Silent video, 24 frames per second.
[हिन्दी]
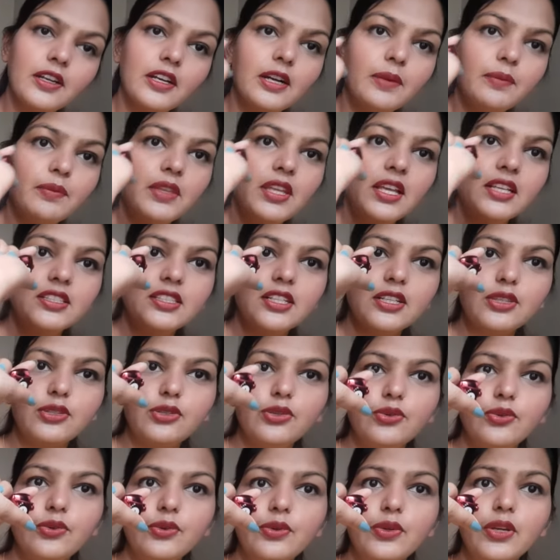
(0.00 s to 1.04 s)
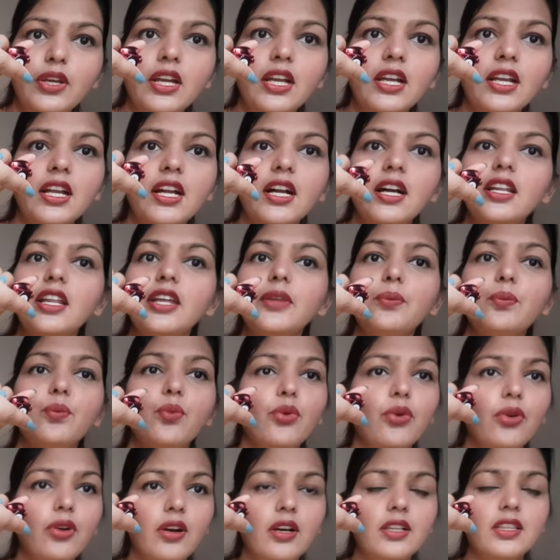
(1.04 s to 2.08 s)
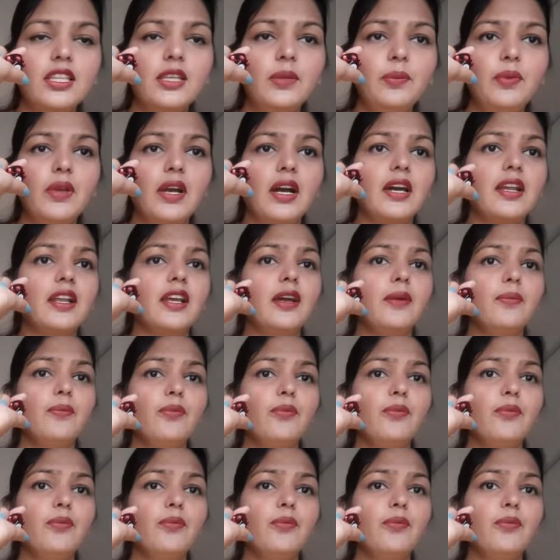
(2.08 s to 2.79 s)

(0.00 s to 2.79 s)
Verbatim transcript: अब देख सकते हो कलर बहुत ही प्यारा है